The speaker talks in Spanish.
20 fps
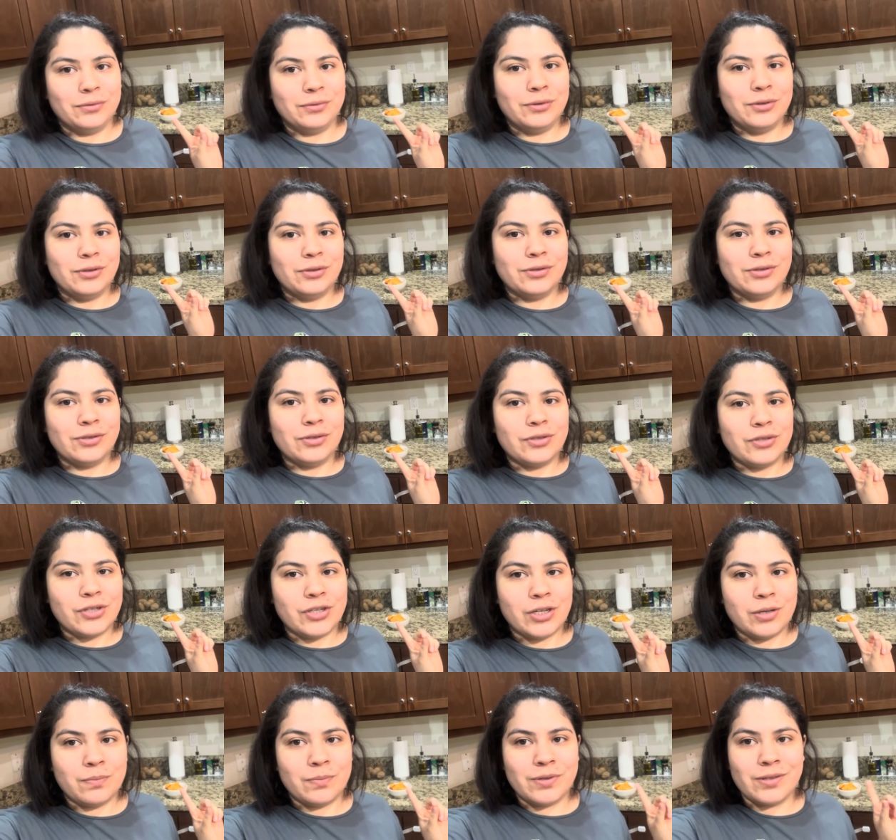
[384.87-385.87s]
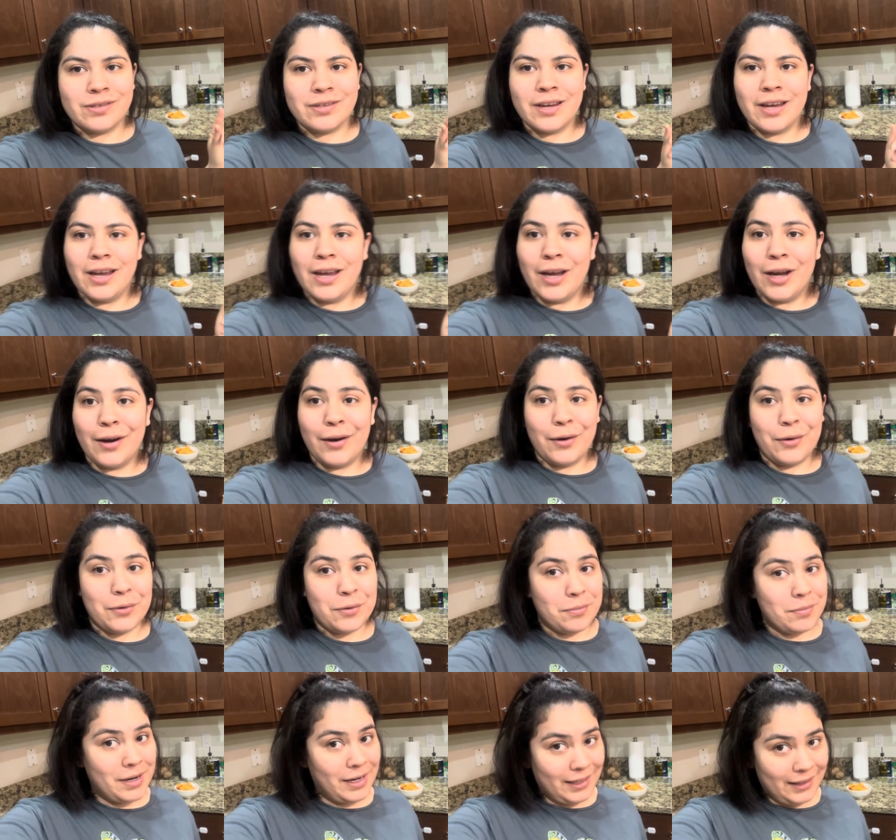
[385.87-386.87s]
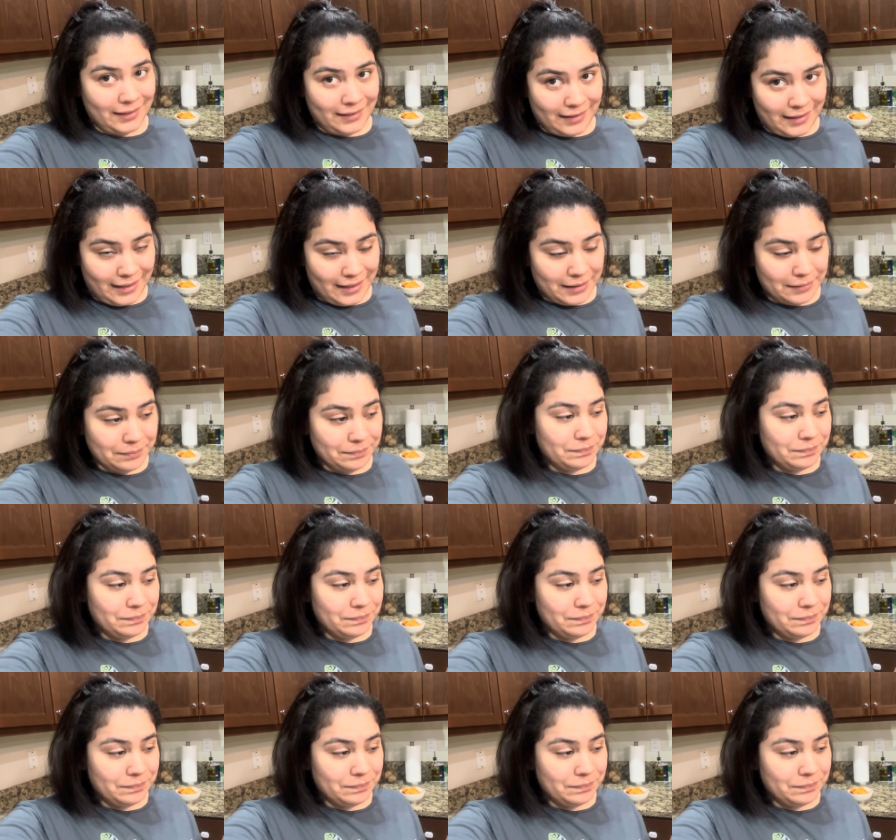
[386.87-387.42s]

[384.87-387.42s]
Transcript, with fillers: unos chips con Valentina.